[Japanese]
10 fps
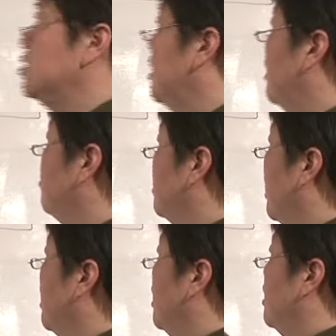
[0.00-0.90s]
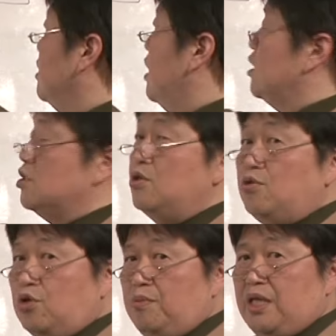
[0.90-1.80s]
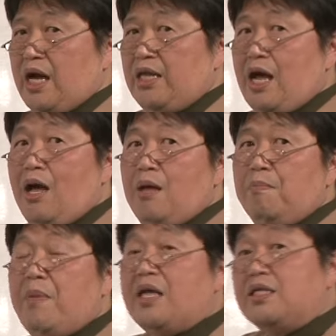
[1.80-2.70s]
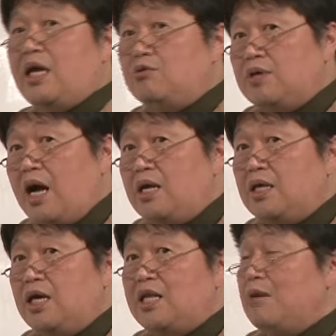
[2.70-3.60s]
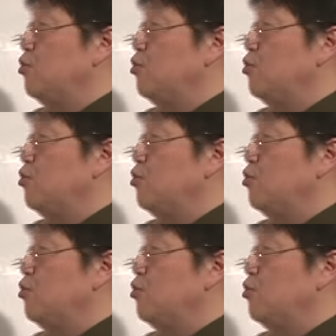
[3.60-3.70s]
うじゃなくてデスノートみたいな全く関係ない